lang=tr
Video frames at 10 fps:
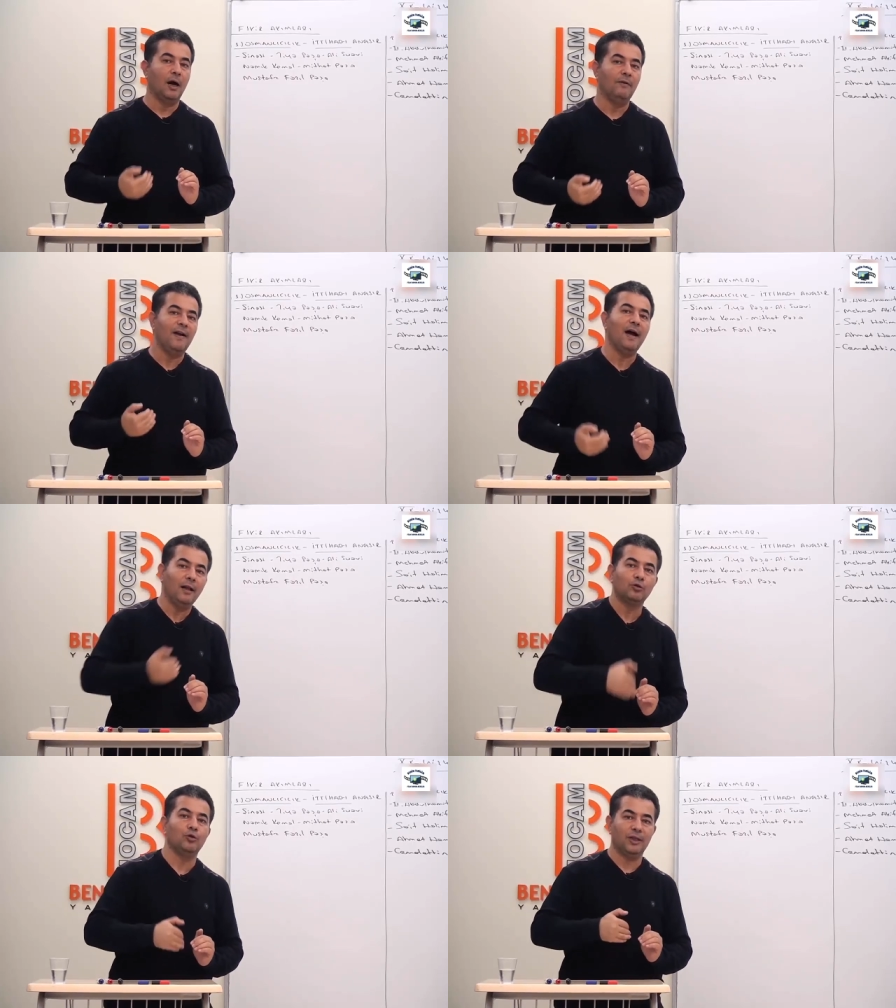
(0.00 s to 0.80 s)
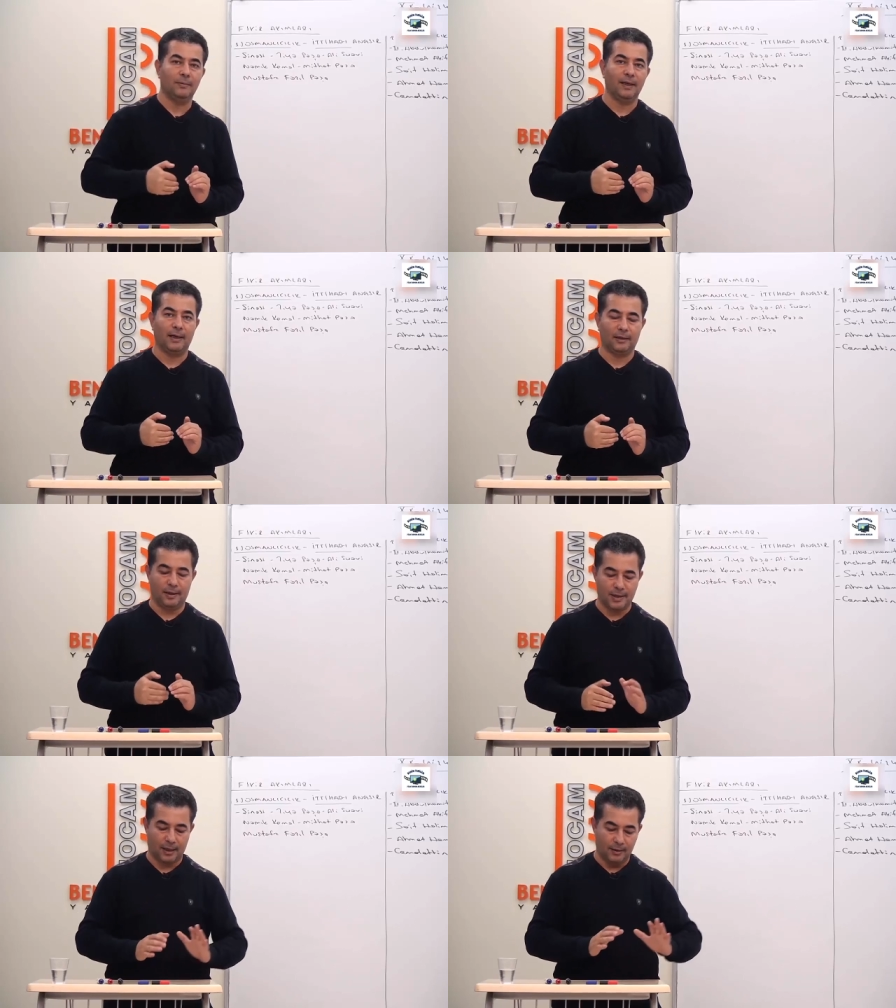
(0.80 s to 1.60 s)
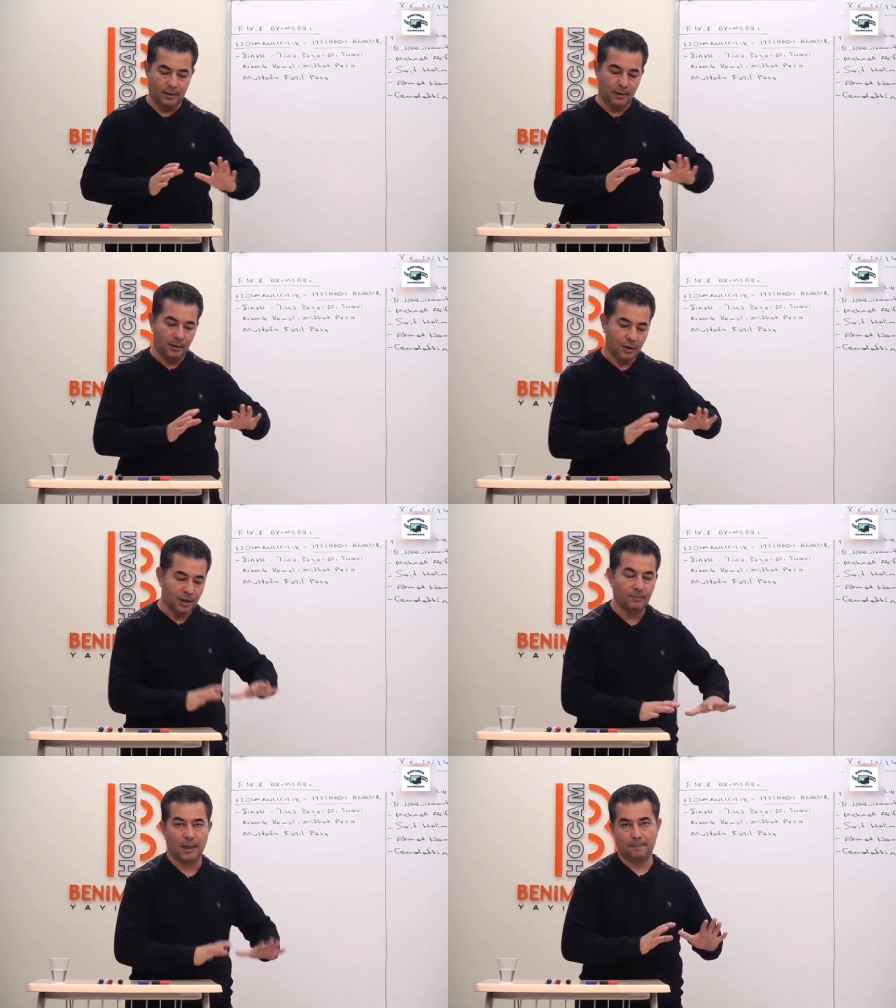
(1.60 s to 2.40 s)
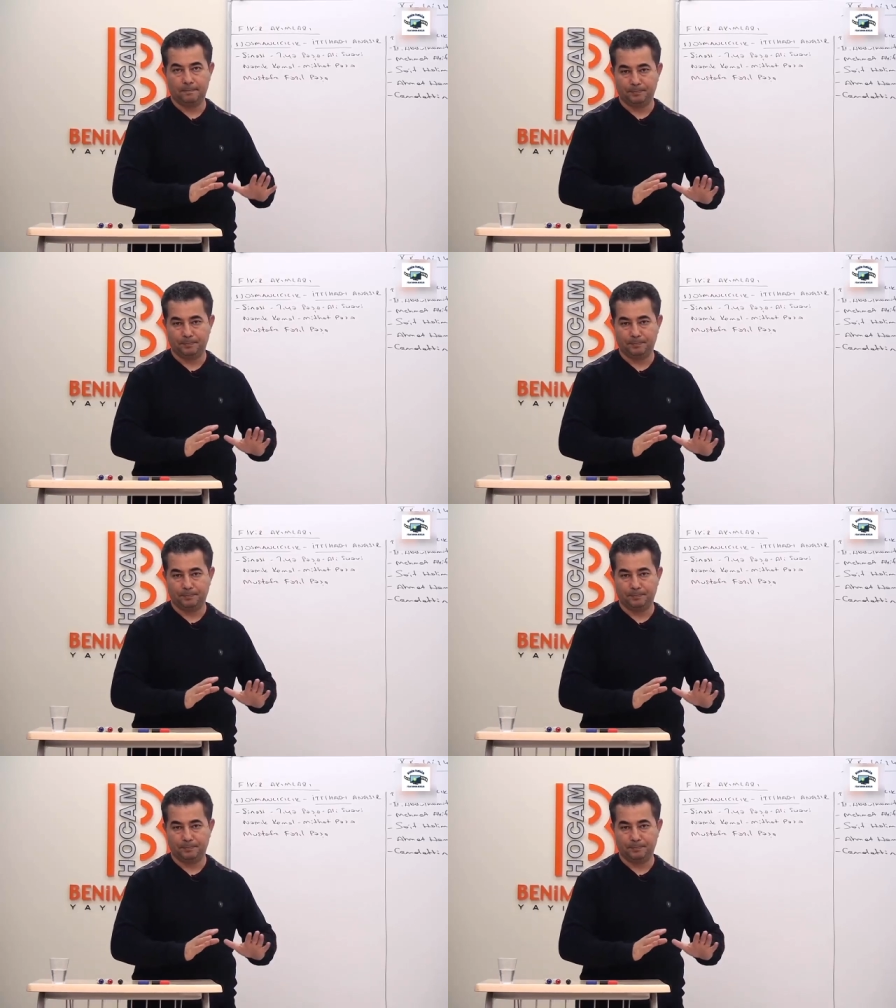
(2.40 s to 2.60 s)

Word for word: Ve halk yönetime katılacak. Şimdi...